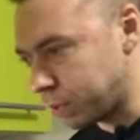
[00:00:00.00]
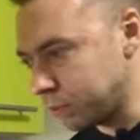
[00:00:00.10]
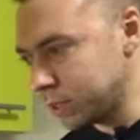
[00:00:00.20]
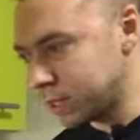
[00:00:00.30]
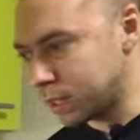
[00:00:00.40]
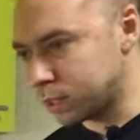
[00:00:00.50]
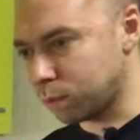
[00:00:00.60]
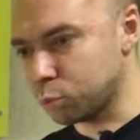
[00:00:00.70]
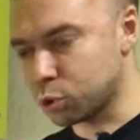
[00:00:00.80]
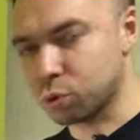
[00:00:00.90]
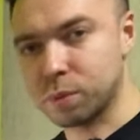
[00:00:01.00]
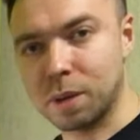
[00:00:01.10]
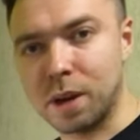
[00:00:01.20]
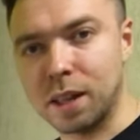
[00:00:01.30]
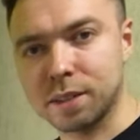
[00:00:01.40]
привык к тому, что у меня
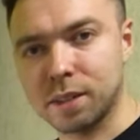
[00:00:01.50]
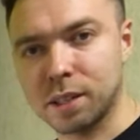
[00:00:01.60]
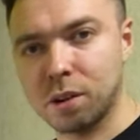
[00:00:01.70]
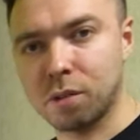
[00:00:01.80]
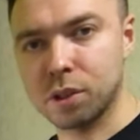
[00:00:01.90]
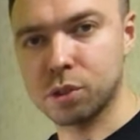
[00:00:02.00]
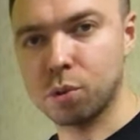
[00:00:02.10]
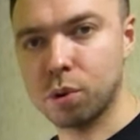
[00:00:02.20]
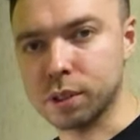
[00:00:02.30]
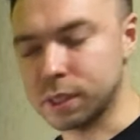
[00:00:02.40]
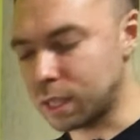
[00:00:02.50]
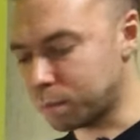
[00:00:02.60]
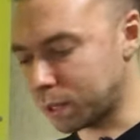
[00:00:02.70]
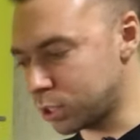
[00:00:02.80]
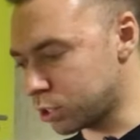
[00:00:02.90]
мало сладкого в рационе. Я
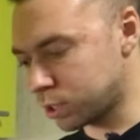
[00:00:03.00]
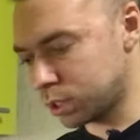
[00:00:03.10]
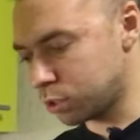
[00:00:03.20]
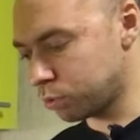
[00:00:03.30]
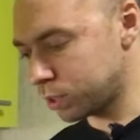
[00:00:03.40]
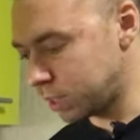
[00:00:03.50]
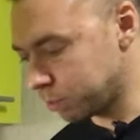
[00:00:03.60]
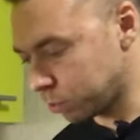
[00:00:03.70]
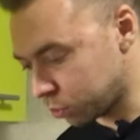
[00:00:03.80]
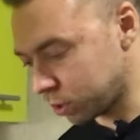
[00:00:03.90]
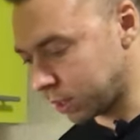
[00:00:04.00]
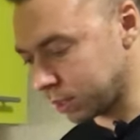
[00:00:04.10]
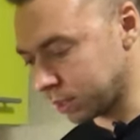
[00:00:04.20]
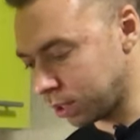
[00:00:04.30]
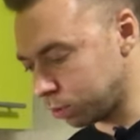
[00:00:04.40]
практически ничего не ем, но все-таки
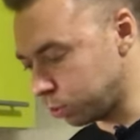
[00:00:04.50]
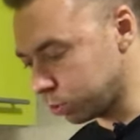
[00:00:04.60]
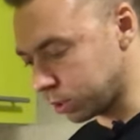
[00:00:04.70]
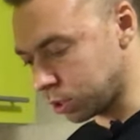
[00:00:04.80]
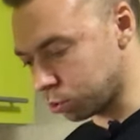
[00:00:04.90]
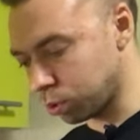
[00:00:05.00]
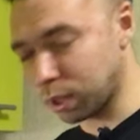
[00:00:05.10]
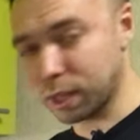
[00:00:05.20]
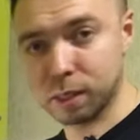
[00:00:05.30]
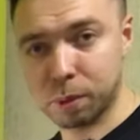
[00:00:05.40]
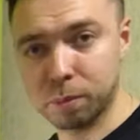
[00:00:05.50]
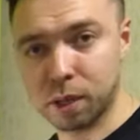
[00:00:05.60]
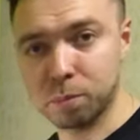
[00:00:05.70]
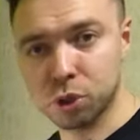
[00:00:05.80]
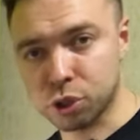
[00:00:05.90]
иногда люблю такие штуки, как, например,
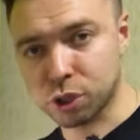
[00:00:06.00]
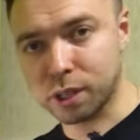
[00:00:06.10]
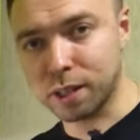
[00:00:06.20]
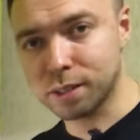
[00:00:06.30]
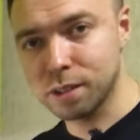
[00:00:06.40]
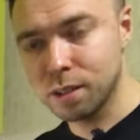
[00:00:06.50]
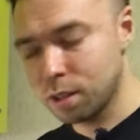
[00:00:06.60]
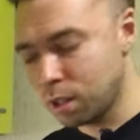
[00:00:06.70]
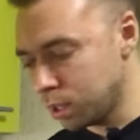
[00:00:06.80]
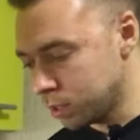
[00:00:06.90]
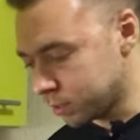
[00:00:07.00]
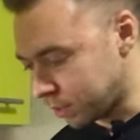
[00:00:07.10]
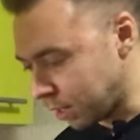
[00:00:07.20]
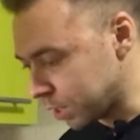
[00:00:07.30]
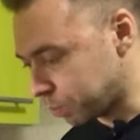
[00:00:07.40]
обычный шоколад.
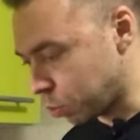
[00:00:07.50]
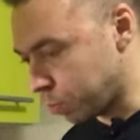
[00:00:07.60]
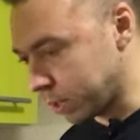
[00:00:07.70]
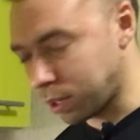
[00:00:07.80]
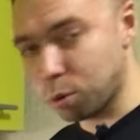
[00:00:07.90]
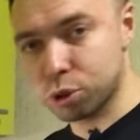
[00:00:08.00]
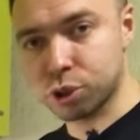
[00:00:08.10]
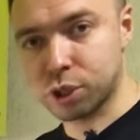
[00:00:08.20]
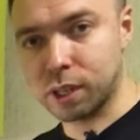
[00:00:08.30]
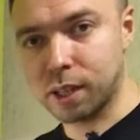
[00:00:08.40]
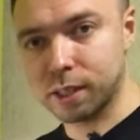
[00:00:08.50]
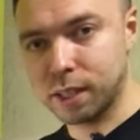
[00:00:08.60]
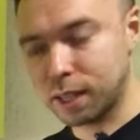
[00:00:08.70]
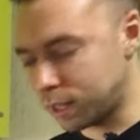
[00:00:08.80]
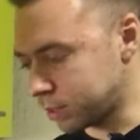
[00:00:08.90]
Стараюсь покупать хороший шоколад,
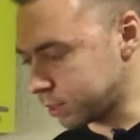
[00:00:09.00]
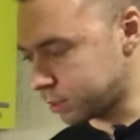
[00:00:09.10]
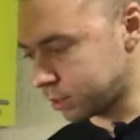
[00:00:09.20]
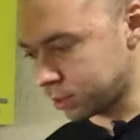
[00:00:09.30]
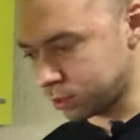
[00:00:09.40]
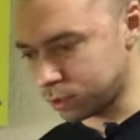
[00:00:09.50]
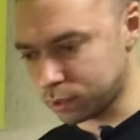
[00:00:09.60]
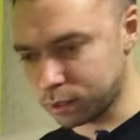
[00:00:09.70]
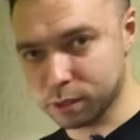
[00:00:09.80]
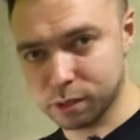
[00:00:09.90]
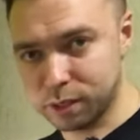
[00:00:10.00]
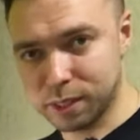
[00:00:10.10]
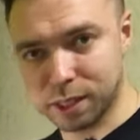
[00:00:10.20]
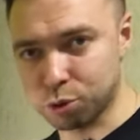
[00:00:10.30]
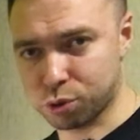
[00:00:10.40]
да, этот, э, не
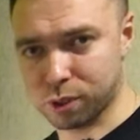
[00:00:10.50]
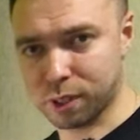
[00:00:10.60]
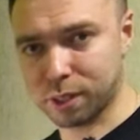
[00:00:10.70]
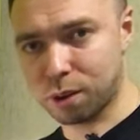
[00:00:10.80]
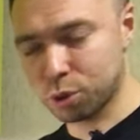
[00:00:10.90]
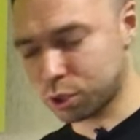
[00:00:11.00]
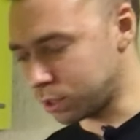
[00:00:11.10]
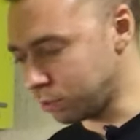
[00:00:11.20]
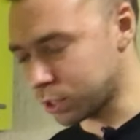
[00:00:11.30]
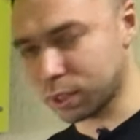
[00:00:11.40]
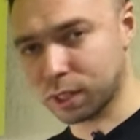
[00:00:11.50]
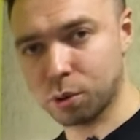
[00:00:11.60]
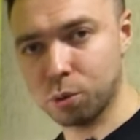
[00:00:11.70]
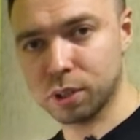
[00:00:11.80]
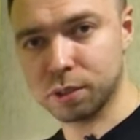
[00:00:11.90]
скажу, что этот хороший, неважно
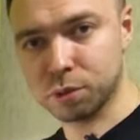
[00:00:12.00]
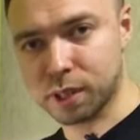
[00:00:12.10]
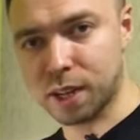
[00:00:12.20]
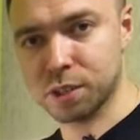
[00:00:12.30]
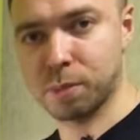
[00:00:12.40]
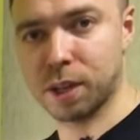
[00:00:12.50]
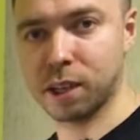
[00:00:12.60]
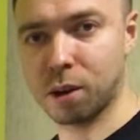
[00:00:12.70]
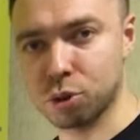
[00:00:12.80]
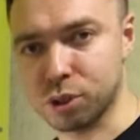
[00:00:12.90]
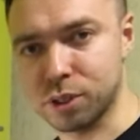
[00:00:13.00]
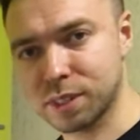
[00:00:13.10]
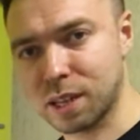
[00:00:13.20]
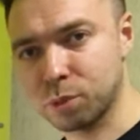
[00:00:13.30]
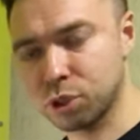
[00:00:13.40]
какой это, но старайтесь брать хороший, не
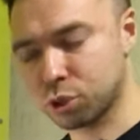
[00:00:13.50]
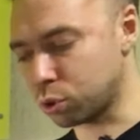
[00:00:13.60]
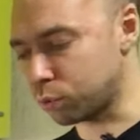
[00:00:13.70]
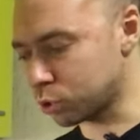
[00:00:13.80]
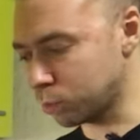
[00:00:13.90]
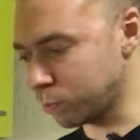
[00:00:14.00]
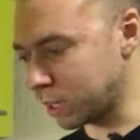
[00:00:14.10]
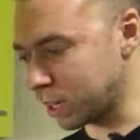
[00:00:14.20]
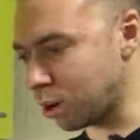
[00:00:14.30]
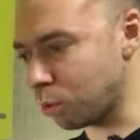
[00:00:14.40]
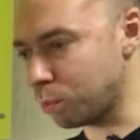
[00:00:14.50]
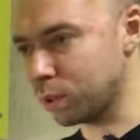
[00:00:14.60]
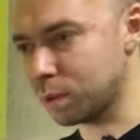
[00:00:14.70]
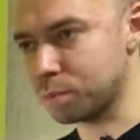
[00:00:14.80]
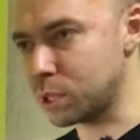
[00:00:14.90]
самый дешевый, чтобы какао
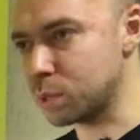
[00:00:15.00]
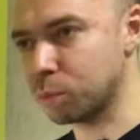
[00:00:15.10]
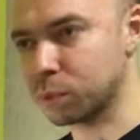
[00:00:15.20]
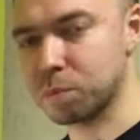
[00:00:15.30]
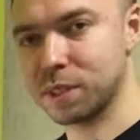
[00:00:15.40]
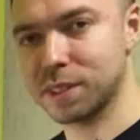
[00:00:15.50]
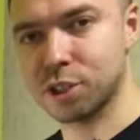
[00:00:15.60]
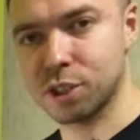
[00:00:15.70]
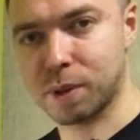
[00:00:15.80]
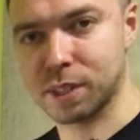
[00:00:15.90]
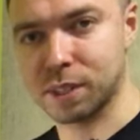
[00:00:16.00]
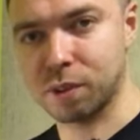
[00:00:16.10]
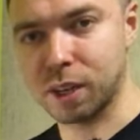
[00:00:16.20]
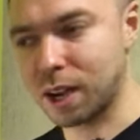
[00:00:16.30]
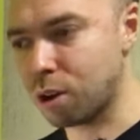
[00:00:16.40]
было минимум там 56%
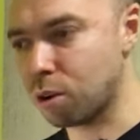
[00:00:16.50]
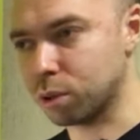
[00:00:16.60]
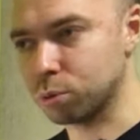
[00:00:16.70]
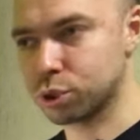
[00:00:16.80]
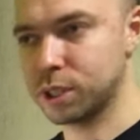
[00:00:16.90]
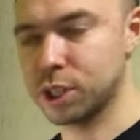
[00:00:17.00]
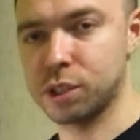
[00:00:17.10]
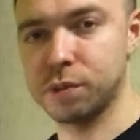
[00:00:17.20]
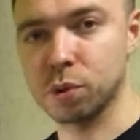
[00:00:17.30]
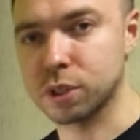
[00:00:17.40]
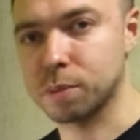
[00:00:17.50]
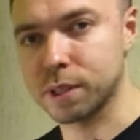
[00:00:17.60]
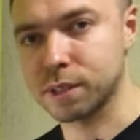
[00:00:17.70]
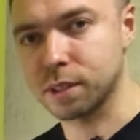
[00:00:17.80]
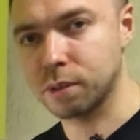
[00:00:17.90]
какао, а лучше даже
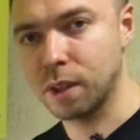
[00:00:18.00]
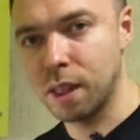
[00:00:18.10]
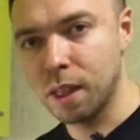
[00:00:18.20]
90%.